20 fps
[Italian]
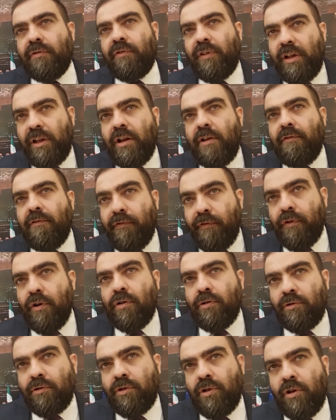fino in
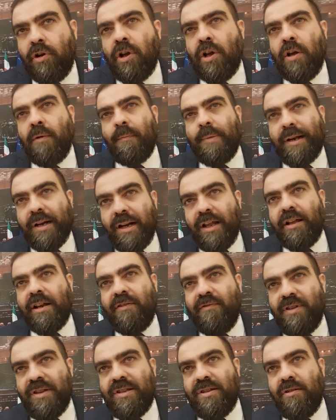fondo per la
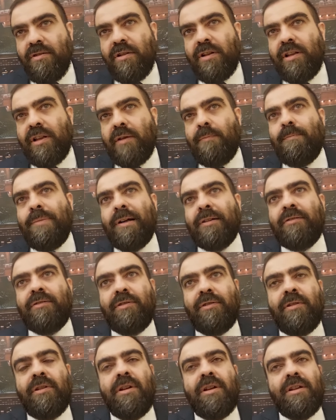revisione del
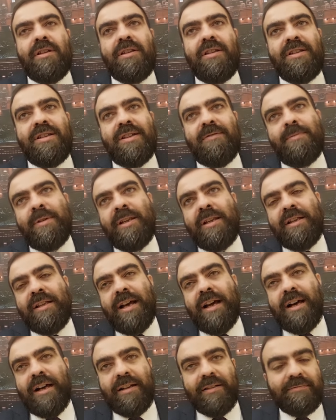patto di
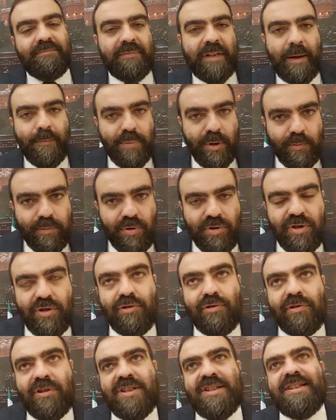stabilità, a
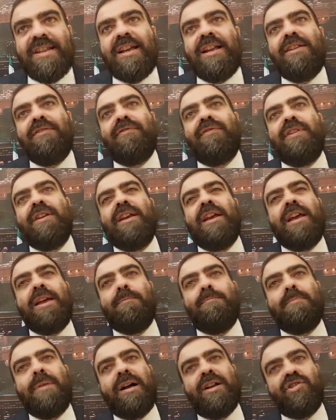proposito di selfie e
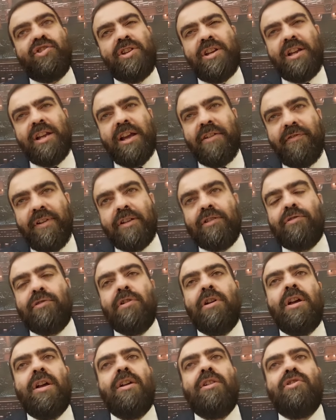immagini che ha fatto
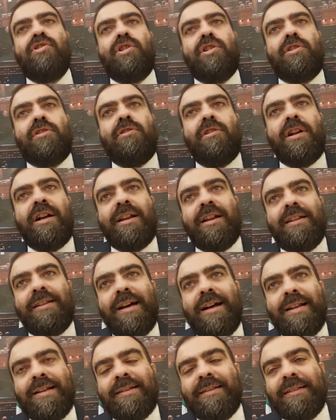circolare ad
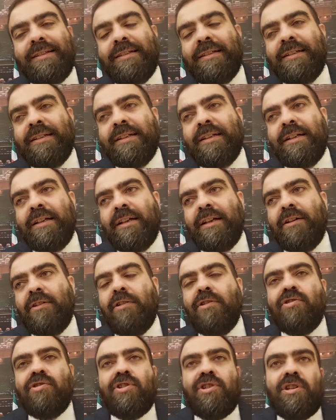arte.
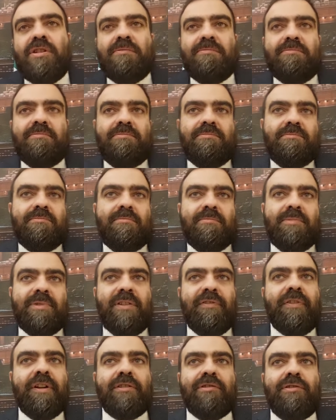Oggi di
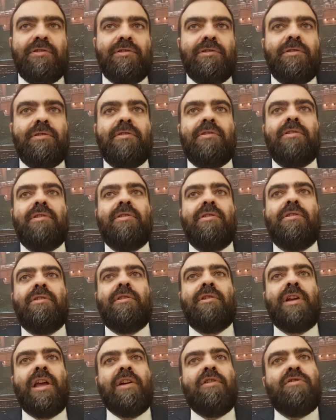fatto
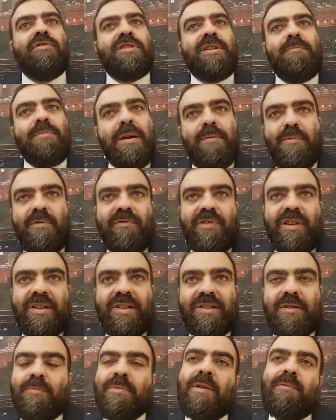che cosa abbiamo
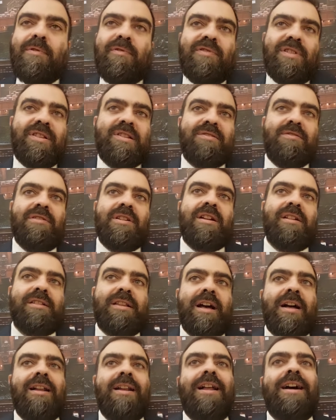visto? Abbiamo visto in
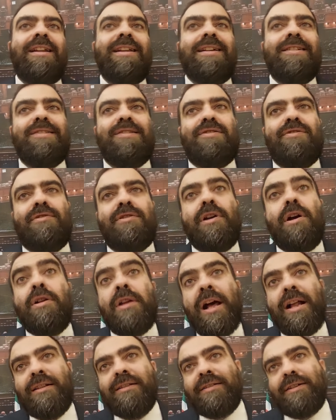realtà la reazione a
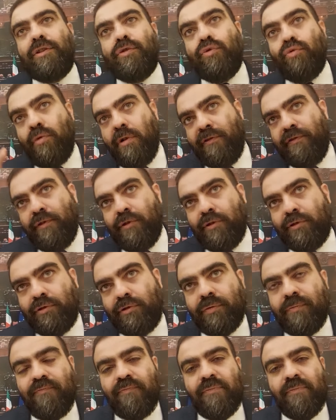un'altra due foto.